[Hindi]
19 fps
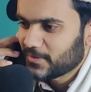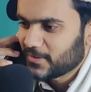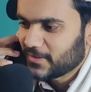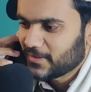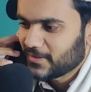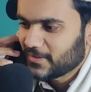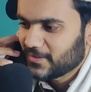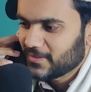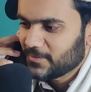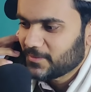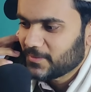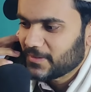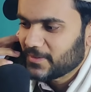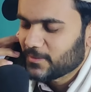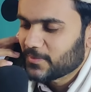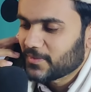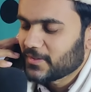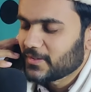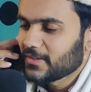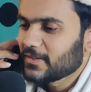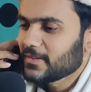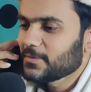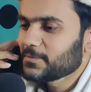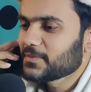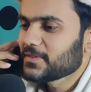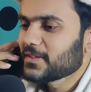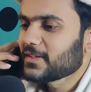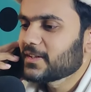सलाम वालेकुम
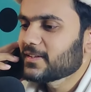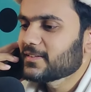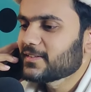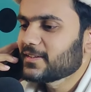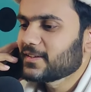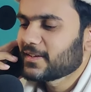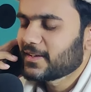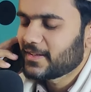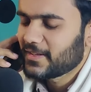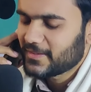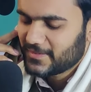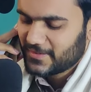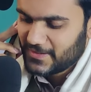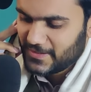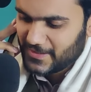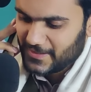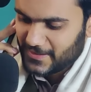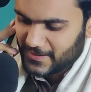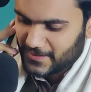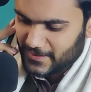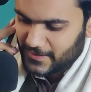सलाम सर कैसे हैं खैरियत से हैं